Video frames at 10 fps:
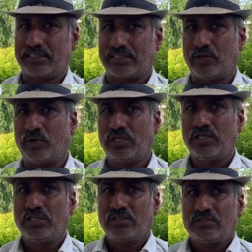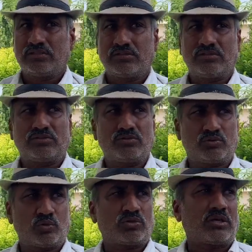सकते हैं और
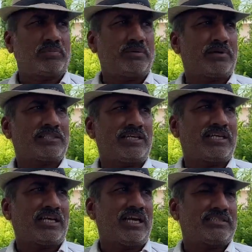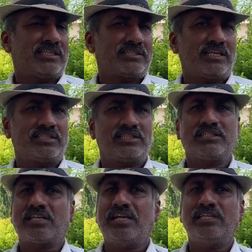तुरंत अपने पास एक इलाज रहता है जैसे
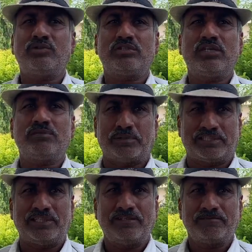चाय नहीं होती है हाँ,